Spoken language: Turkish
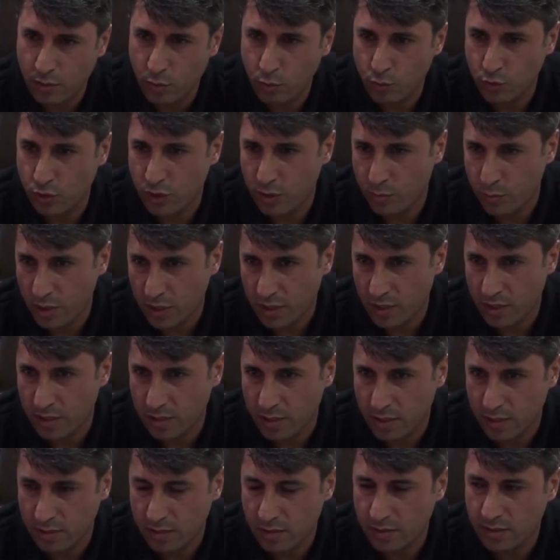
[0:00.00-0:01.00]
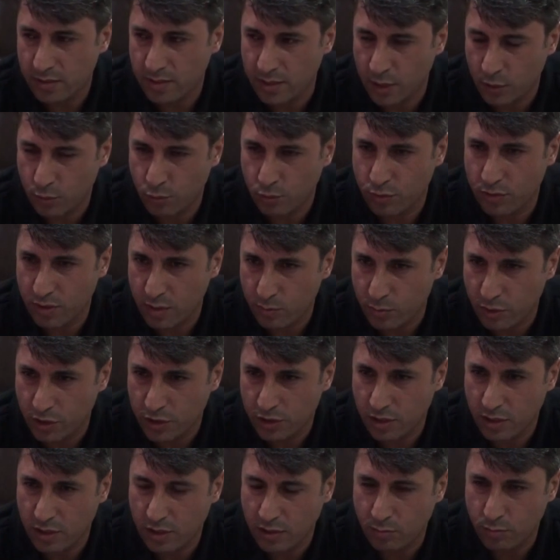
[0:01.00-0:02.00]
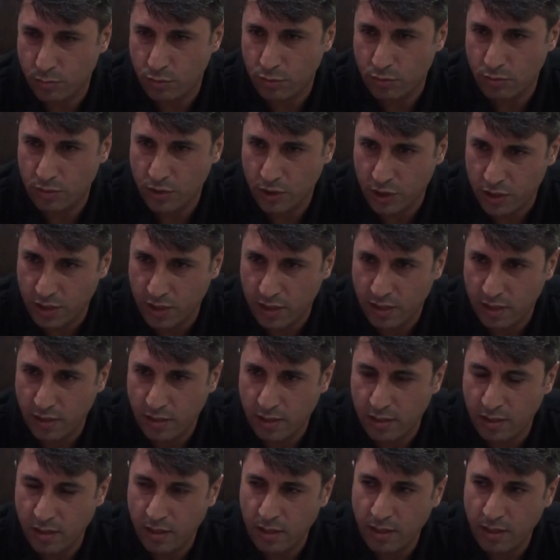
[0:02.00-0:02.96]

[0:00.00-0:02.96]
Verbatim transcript: Önce makine sektöründen başladık bu işlere.